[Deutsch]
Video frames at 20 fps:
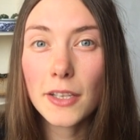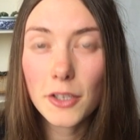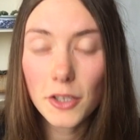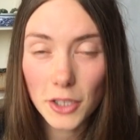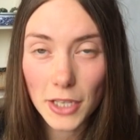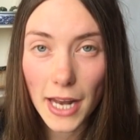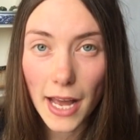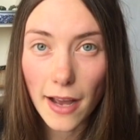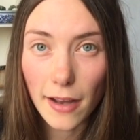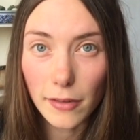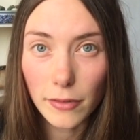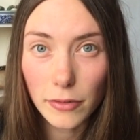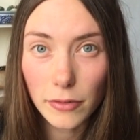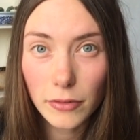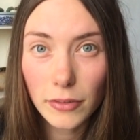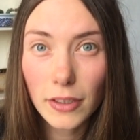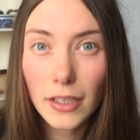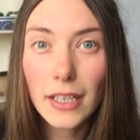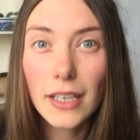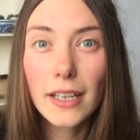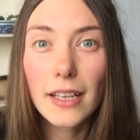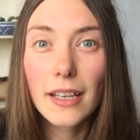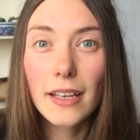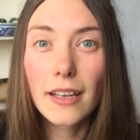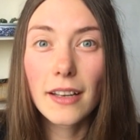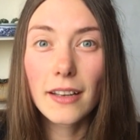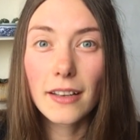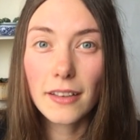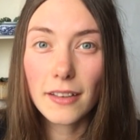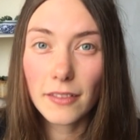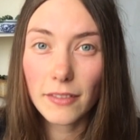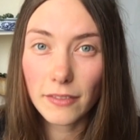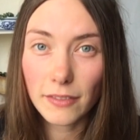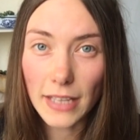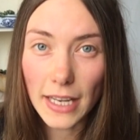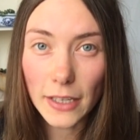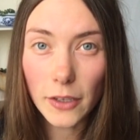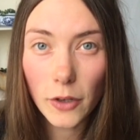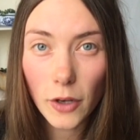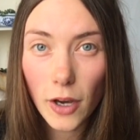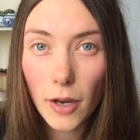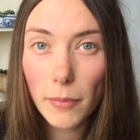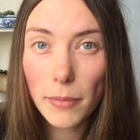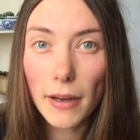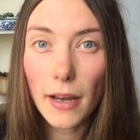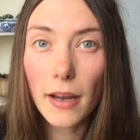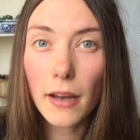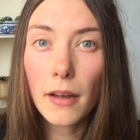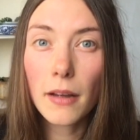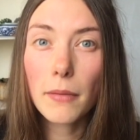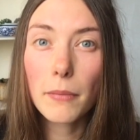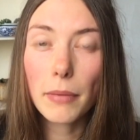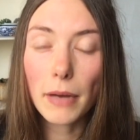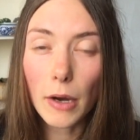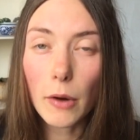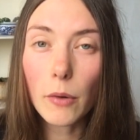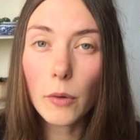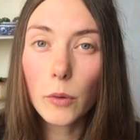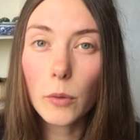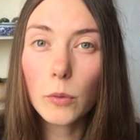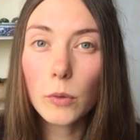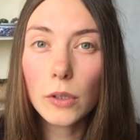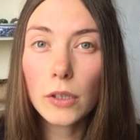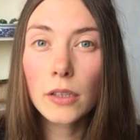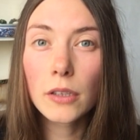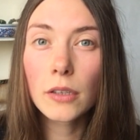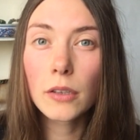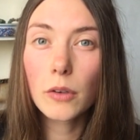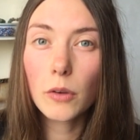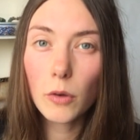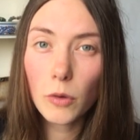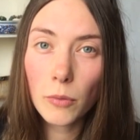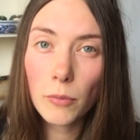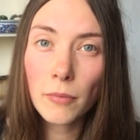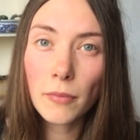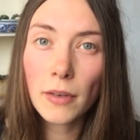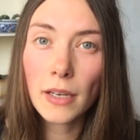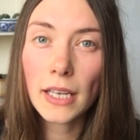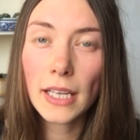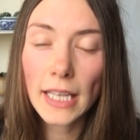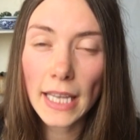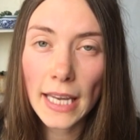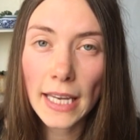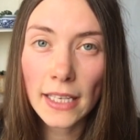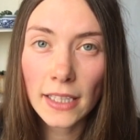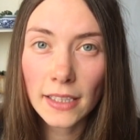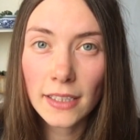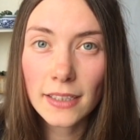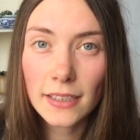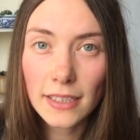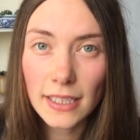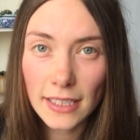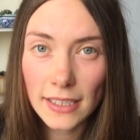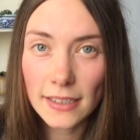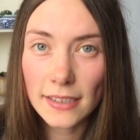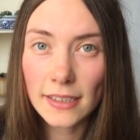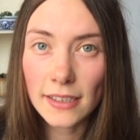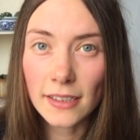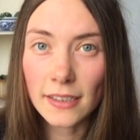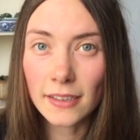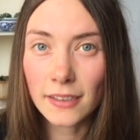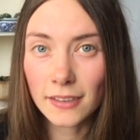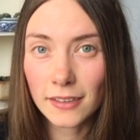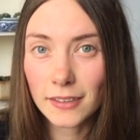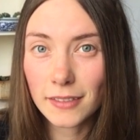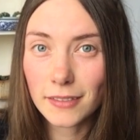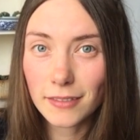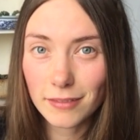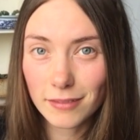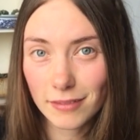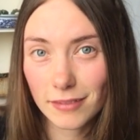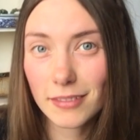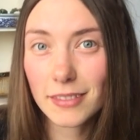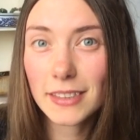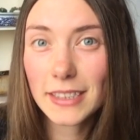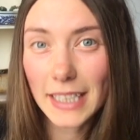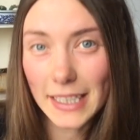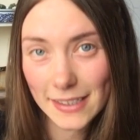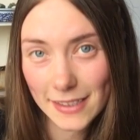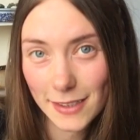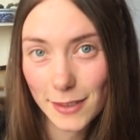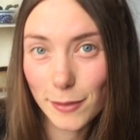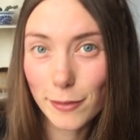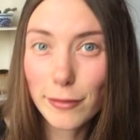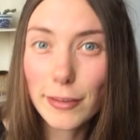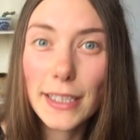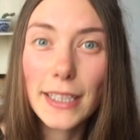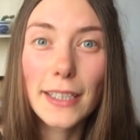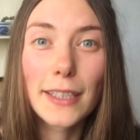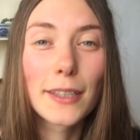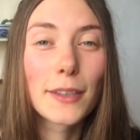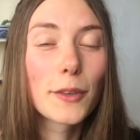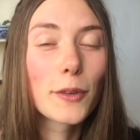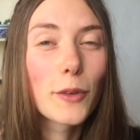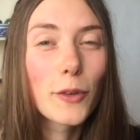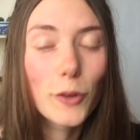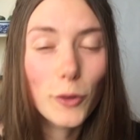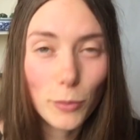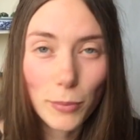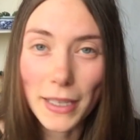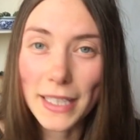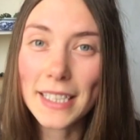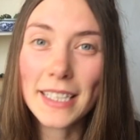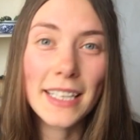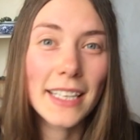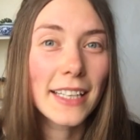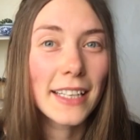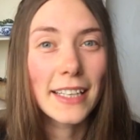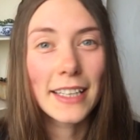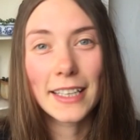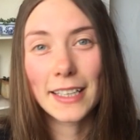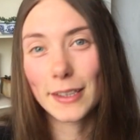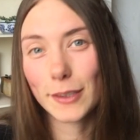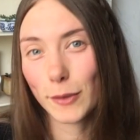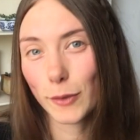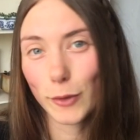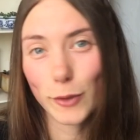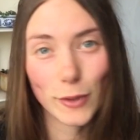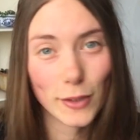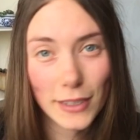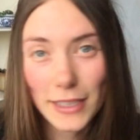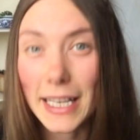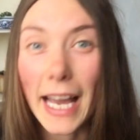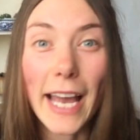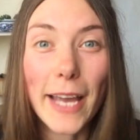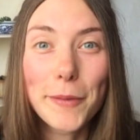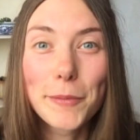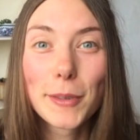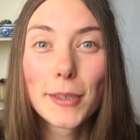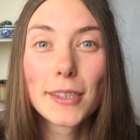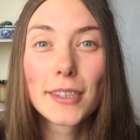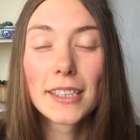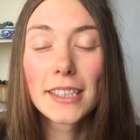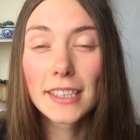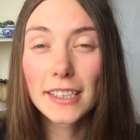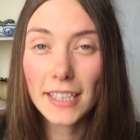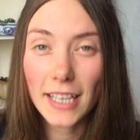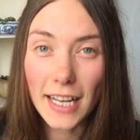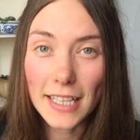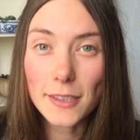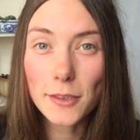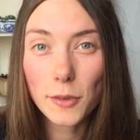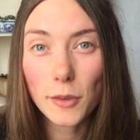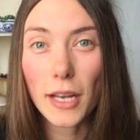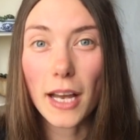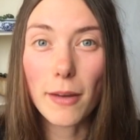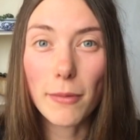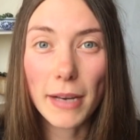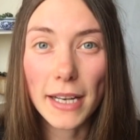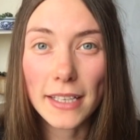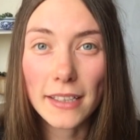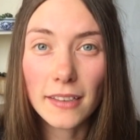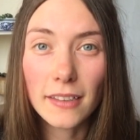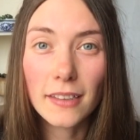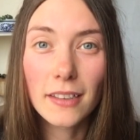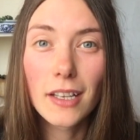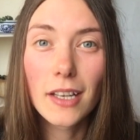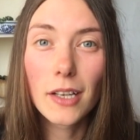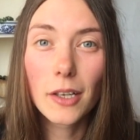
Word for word: Schlaf. Dein Körper braucht Ruhe, um gegen diese ganzen Viren und Bakterien und Keime anzuarbeiten